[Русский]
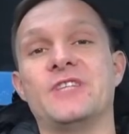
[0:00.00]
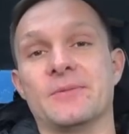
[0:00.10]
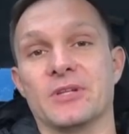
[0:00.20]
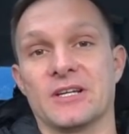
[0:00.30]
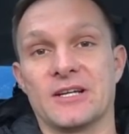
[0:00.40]

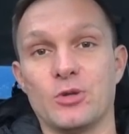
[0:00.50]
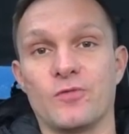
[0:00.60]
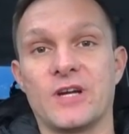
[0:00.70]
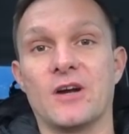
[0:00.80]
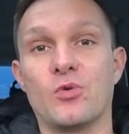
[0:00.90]
не было.
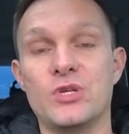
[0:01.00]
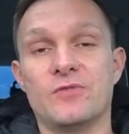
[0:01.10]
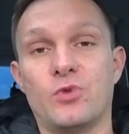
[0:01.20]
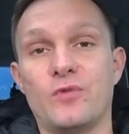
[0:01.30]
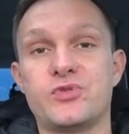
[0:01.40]
Головка у
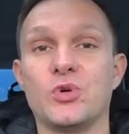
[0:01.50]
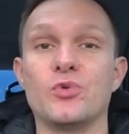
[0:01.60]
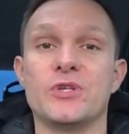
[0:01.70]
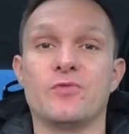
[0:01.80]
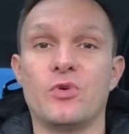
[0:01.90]
него,
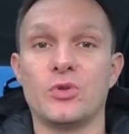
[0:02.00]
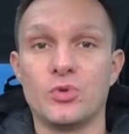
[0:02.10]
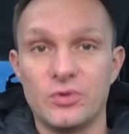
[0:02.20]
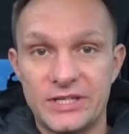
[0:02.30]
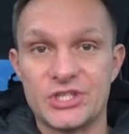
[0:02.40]
все у него,
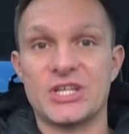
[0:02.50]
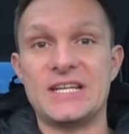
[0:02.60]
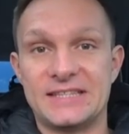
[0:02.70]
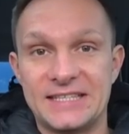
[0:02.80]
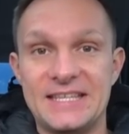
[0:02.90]
ну,
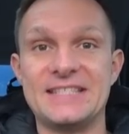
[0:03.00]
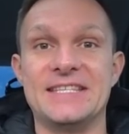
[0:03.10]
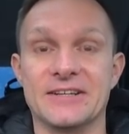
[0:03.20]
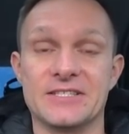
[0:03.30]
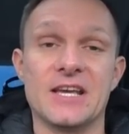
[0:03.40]
решили такие
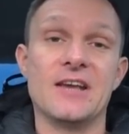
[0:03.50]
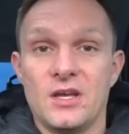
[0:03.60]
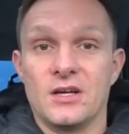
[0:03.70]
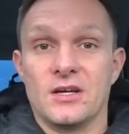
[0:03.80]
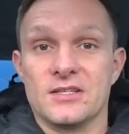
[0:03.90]
делать.
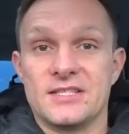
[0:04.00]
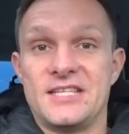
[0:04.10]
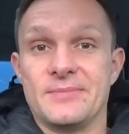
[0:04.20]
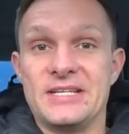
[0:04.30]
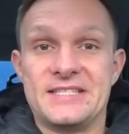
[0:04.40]
Э,
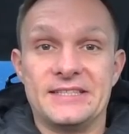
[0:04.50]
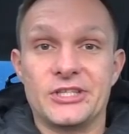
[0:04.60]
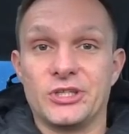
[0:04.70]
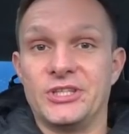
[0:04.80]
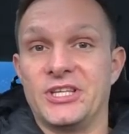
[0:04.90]
затем Алексей
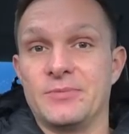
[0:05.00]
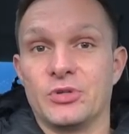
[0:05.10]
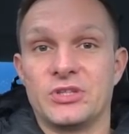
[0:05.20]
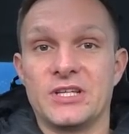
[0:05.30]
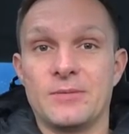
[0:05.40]
начал какие-то
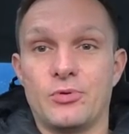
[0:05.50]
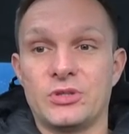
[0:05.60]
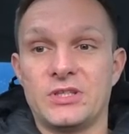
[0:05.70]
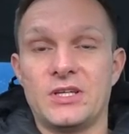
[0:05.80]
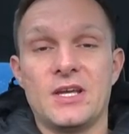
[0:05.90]
ремонтные
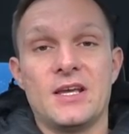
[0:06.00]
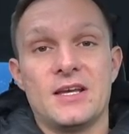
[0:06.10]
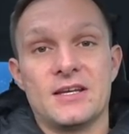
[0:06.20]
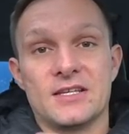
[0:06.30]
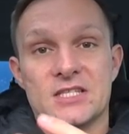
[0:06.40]
работы,
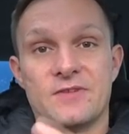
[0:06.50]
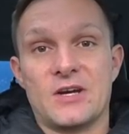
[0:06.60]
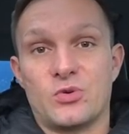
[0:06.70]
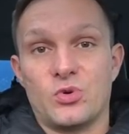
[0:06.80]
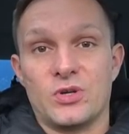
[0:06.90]
э,
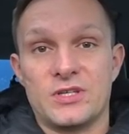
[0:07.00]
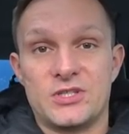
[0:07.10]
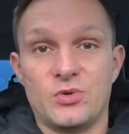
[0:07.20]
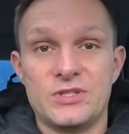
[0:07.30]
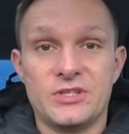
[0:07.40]
сварку
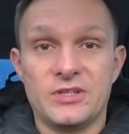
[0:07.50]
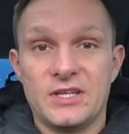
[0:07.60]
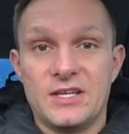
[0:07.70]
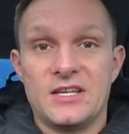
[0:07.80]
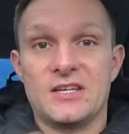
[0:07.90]
седел,
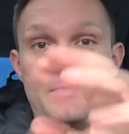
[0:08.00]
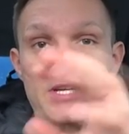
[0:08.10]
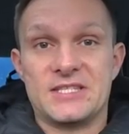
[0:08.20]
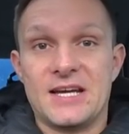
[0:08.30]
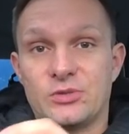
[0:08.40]
э,
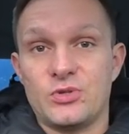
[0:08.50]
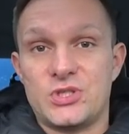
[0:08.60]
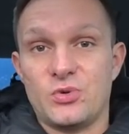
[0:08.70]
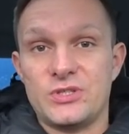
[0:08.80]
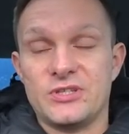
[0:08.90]
пересадку
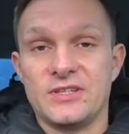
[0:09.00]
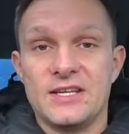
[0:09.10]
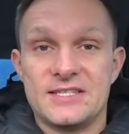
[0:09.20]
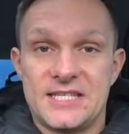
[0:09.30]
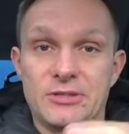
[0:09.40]
седел,
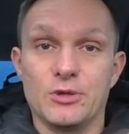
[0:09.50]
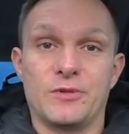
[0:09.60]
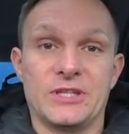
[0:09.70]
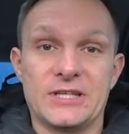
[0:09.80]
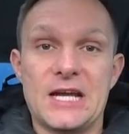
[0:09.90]
скидывал
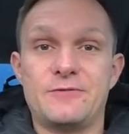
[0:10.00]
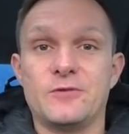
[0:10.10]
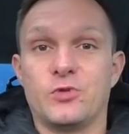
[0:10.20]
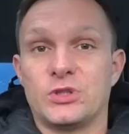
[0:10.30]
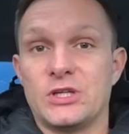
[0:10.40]

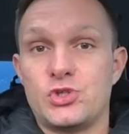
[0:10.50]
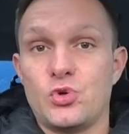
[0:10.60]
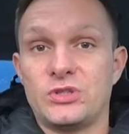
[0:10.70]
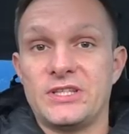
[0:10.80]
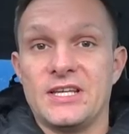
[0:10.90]
фотографии,
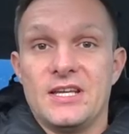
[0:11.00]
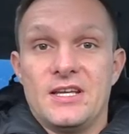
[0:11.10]
фотоотчеты.